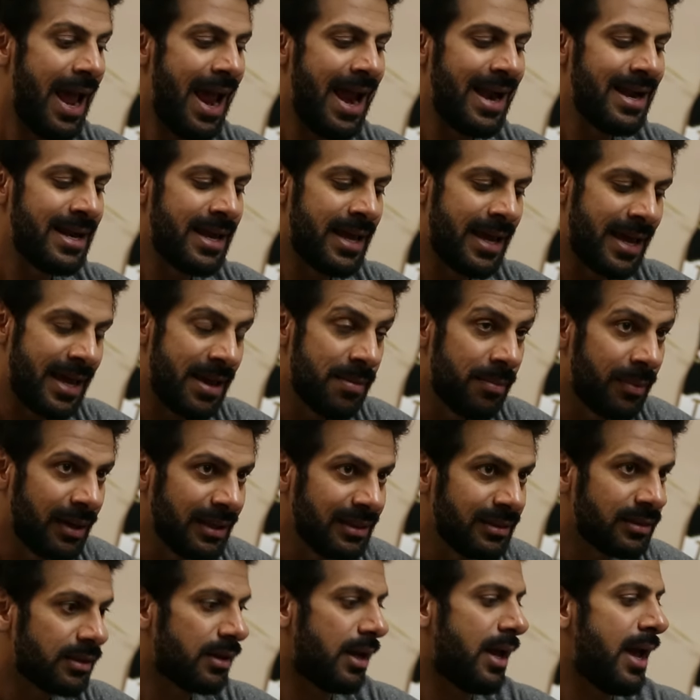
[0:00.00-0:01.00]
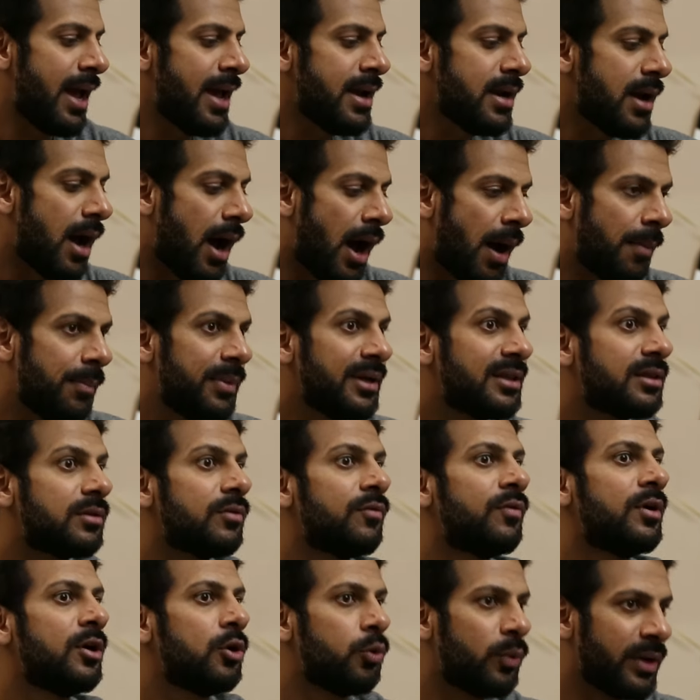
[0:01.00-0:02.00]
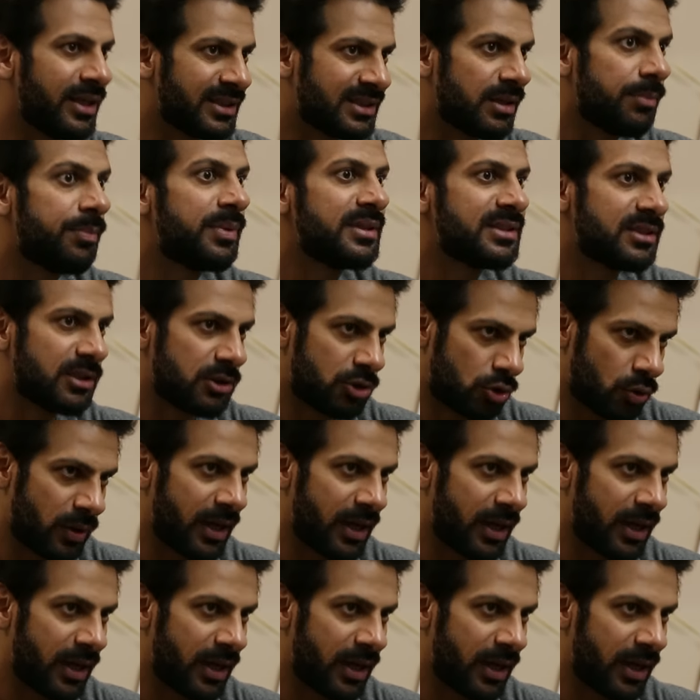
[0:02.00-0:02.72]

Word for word: एंड हेमंत एंड अमित वर डूइंग सम बिजनेस